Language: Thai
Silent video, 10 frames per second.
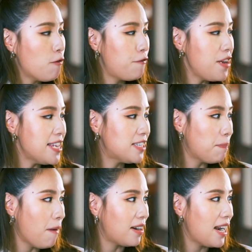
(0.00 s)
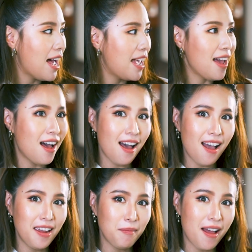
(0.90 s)
ลฟี่สปอตไลท์
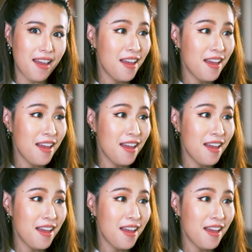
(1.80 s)
เห็นไหม